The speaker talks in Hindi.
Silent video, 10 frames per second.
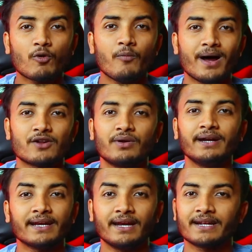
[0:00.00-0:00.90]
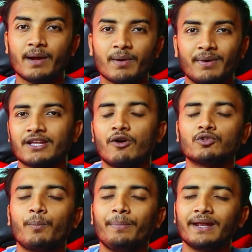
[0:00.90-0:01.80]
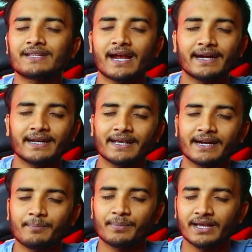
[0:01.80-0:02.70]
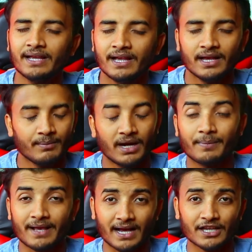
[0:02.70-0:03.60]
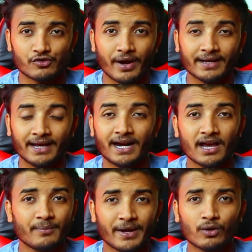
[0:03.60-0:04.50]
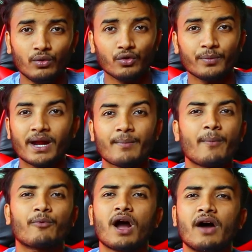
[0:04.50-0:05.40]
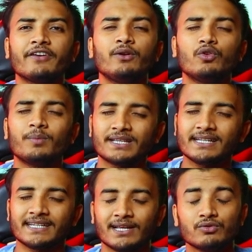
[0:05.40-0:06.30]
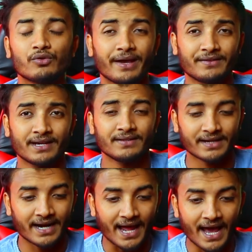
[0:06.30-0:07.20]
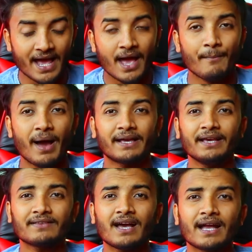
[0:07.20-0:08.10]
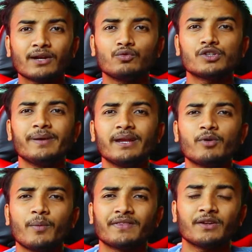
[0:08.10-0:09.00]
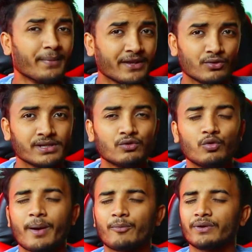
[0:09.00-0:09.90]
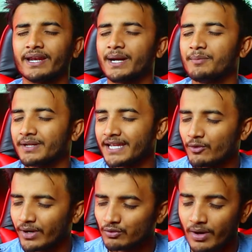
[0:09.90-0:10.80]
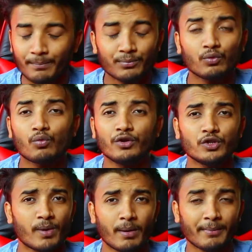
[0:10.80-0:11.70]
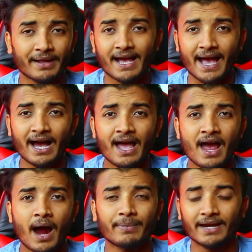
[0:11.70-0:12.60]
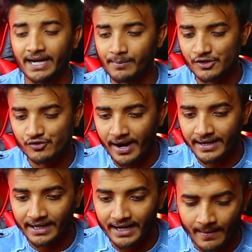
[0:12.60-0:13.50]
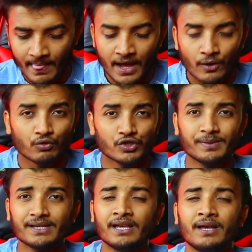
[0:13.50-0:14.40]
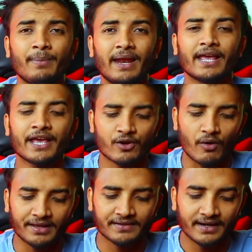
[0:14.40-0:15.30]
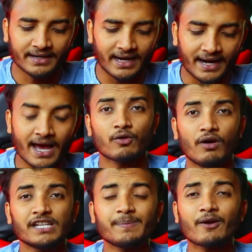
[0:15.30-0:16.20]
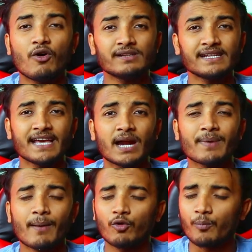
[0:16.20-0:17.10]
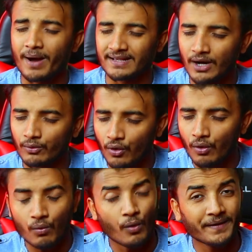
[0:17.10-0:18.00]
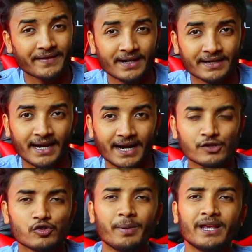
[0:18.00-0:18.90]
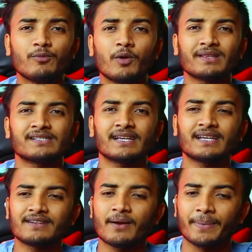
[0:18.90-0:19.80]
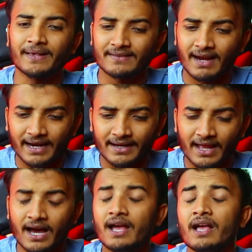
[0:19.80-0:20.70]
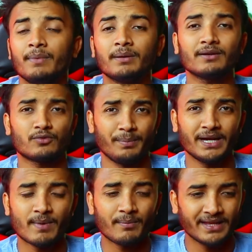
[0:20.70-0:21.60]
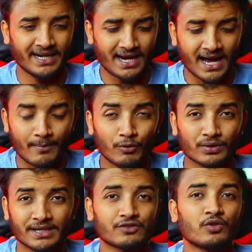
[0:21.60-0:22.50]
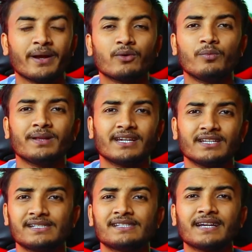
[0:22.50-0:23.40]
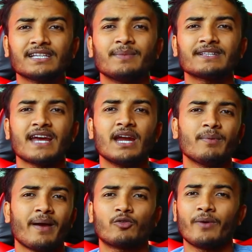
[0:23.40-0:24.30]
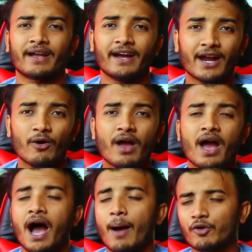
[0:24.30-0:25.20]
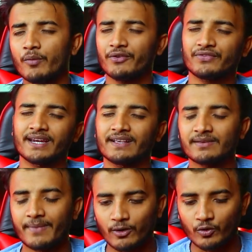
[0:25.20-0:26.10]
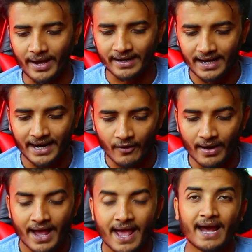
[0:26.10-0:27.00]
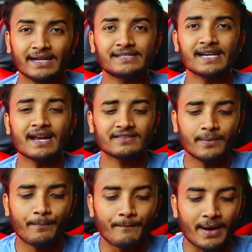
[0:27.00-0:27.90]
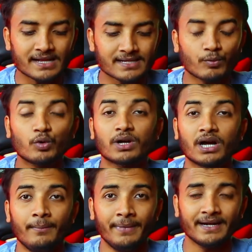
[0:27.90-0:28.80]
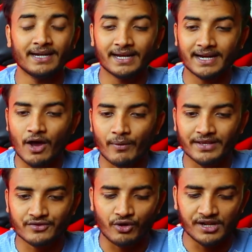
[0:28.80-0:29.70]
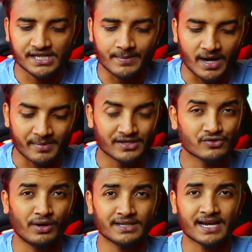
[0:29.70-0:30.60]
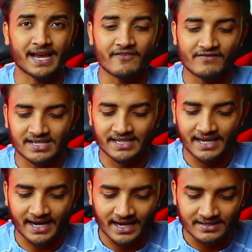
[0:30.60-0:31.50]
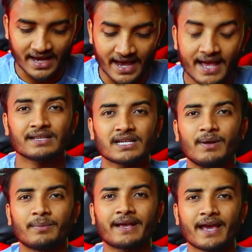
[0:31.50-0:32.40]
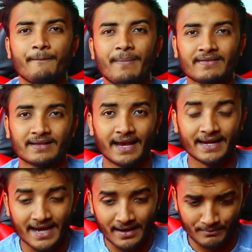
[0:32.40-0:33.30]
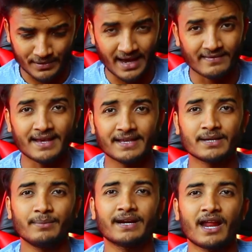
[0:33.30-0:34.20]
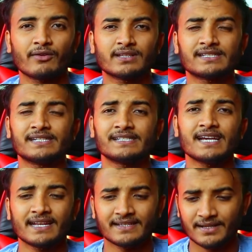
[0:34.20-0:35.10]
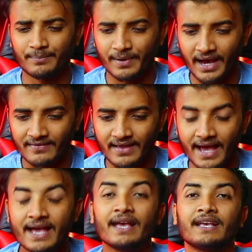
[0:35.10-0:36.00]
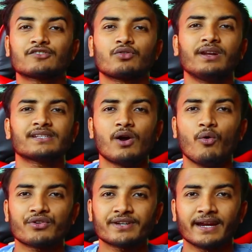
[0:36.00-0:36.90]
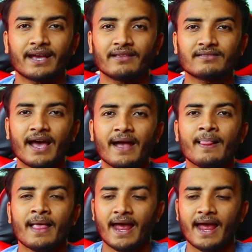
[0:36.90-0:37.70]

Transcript: आपको पर्सनल टेलीग्राम पे बताऊँ तो प्लीज़ जाकर टेलीग्राम पे मतलब कि आके ज्वाइन कर लेना मेरे को लूट मिला मैं आपको काफ़ी लूट बता देता हूँ जो कैसे कैसे करना है बाकी इसका अगर कुछ भी इन्फॉर्मेशन मिस हो जाए तो मैं आपको टेलीग्राम बता दूंगा तो आपको कोई तो प्रॉब्लम नहीं आएगा आप टेलीग्राम पर ज्वाइन कर लेना कुछ भी पहले कॉलेज सिलेक्ट कर लेना कॉलेज पे कौन सा यार पे आप लोग पास आउट हो वो भी सिलेक्ट कर लेना जो भी इन्फॉर्मेशन था कितना फीस लगेगा मतलब मिनिमम डेढ़ लाख आप लोग देख सकते हो मैंने वो भी देता जिस तरीके से मैंने साइड पर बैक टू बैक कर रहा हूँ आपको भी उस तरीके से बैक टू बैक करना होगा एंड चार से पाँच आपको कमेंट लिखना होगा इस कॉलेज के बारे में इस कॉलेज का कैंपस एरिया कैसा है इसका मतलब कैंपस एरिया कैसा है ये सब लिखना होगा टीचर ये सब कैसा है इस कॉलेज का हॉस्टल कैसा है